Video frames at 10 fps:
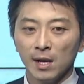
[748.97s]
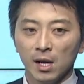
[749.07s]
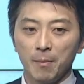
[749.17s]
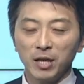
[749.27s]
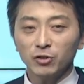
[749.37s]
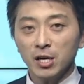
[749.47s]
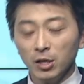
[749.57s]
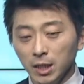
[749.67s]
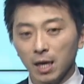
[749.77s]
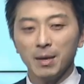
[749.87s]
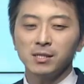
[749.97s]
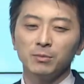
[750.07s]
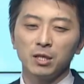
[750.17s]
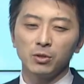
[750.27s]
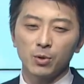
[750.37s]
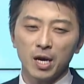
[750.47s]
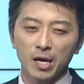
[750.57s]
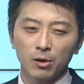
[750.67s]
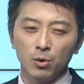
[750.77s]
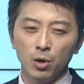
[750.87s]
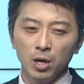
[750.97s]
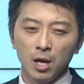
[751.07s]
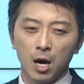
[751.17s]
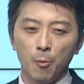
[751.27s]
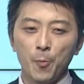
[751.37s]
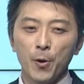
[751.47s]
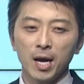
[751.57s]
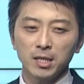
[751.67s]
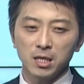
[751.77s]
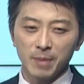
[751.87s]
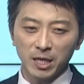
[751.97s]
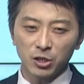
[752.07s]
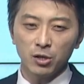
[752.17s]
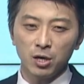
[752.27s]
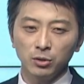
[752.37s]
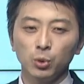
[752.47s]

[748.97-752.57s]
아, 매수가 현재가 말씀드리도록 하겠고 어, 목표가는 2만 1천원,